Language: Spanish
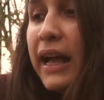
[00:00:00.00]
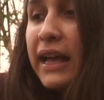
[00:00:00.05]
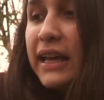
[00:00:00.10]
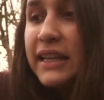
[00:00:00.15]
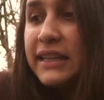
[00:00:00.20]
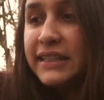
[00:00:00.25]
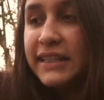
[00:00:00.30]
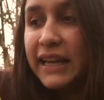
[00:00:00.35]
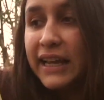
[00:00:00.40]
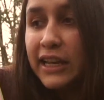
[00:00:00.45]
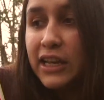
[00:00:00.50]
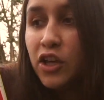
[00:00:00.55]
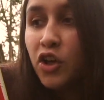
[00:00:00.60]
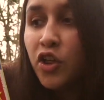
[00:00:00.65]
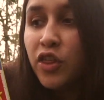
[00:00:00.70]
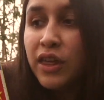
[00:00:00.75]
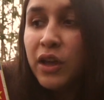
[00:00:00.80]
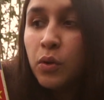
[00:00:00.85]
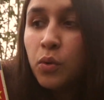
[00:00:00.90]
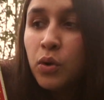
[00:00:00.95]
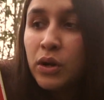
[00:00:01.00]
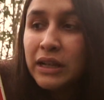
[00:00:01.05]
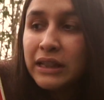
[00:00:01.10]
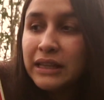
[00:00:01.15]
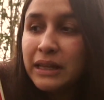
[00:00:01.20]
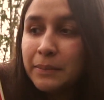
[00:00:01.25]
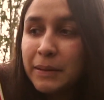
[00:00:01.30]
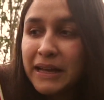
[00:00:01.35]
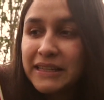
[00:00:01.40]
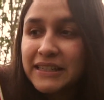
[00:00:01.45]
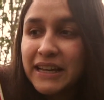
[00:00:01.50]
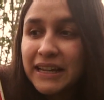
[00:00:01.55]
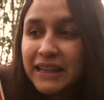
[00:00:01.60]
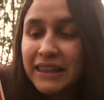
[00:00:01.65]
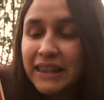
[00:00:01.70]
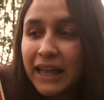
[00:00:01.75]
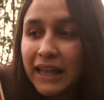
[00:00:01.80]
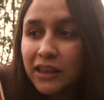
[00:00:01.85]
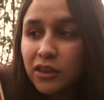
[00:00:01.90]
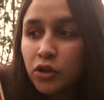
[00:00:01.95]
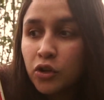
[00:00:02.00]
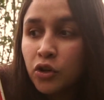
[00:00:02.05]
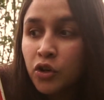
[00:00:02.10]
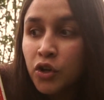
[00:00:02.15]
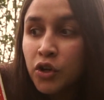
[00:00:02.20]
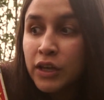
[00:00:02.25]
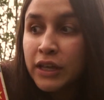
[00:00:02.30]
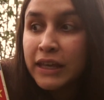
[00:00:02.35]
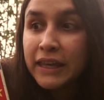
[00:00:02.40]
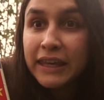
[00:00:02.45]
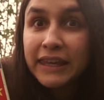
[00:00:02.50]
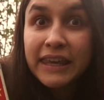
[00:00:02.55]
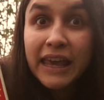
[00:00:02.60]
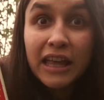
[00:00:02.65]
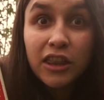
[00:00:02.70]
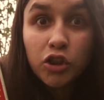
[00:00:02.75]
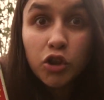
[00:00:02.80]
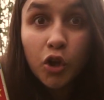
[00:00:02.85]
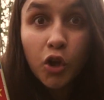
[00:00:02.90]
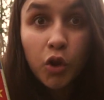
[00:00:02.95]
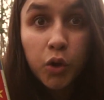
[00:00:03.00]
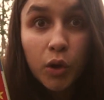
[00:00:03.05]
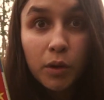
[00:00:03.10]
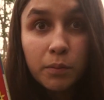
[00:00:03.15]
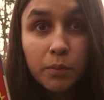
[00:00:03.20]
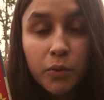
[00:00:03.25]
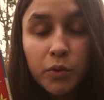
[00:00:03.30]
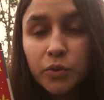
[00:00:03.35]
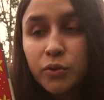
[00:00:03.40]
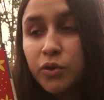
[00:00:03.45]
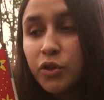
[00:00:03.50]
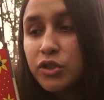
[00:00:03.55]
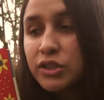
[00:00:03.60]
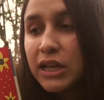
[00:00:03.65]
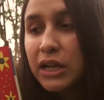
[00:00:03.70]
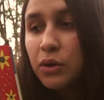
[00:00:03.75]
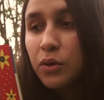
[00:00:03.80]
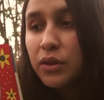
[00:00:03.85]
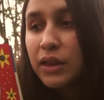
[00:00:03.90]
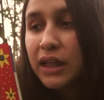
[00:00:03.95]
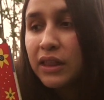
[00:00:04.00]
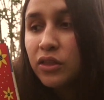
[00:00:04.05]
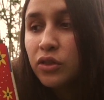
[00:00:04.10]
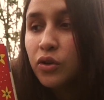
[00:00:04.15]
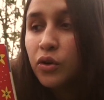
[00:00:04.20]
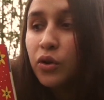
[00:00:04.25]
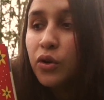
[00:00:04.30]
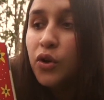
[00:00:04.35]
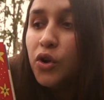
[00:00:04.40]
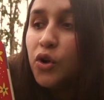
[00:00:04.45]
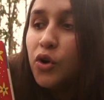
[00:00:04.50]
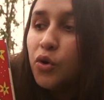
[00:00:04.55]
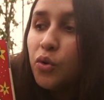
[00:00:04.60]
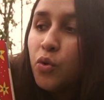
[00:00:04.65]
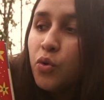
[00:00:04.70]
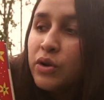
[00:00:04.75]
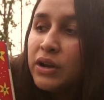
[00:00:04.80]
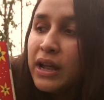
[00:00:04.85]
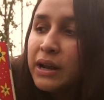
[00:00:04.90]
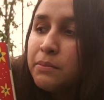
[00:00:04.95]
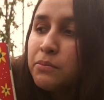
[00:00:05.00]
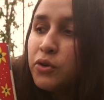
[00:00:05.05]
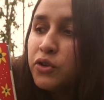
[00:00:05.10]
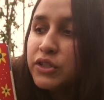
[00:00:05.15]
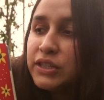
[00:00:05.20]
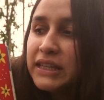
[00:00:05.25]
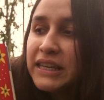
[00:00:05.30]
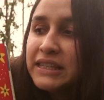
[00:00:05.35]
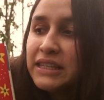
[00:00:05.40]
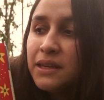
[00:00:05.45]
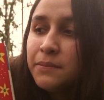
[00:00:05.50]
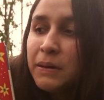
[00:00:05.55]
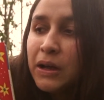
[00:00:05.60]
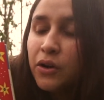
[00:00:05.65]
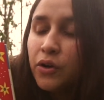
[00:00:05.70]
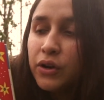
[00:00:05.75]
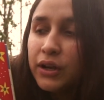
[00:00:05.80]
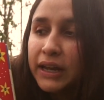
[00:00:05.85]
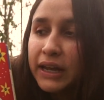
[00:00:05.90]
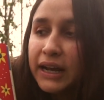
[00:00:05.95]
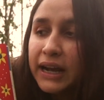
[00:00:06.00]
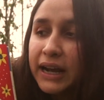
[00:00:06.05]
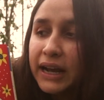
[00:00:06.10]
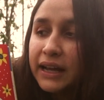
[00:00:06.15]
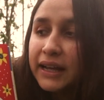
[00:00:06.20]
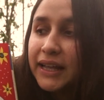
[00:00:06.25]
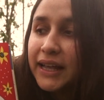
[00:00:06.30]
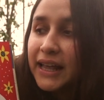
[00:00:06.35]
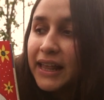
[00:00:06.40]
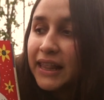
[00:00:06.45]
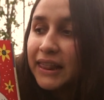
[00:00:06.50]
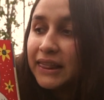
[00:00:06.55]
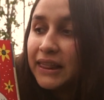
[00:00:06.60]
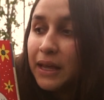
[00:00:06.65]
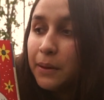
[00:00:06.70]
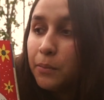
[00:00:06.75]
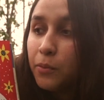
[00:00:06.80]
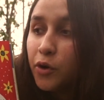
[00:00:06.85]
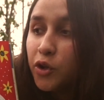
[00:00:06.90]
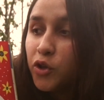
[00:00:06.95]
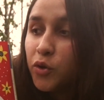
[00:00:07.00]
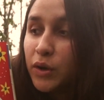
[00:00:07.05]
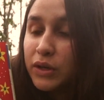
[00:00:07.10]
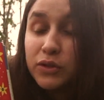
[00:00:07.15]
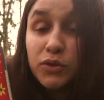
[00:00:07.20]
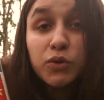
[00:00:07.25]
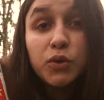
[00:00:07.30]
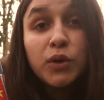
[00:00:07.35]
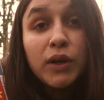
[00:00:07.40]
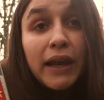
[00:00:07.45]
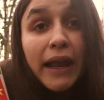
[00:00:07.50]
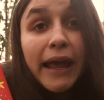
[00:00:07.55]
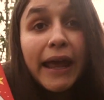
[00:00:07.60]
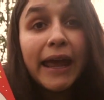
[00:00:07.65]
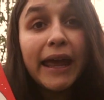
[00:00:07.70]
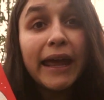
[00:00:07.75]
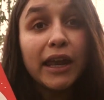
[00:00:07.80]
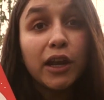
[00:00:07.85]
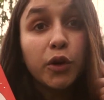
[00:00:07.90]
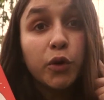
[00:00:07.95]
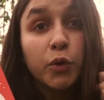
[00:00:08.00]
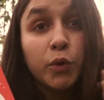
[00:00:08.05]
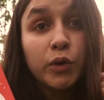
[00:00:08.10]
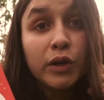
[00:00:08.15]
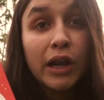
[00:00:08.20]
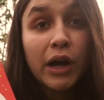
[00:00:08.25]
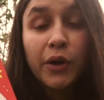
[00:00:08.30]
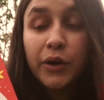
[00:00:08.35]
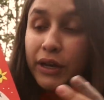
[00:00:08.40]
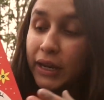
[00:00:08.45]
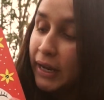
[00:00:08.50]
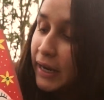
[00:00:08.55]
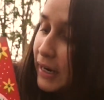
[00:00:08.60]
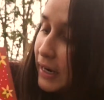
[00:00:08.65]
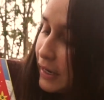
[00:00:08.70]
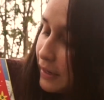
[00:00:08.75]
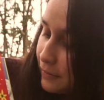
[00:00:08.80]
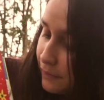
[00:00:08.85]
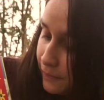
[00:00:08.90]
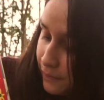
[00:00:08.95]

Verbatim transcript: Salió de última saltando y a todo el mundo saludando una hermosísima coneja de moño azul en una oreja.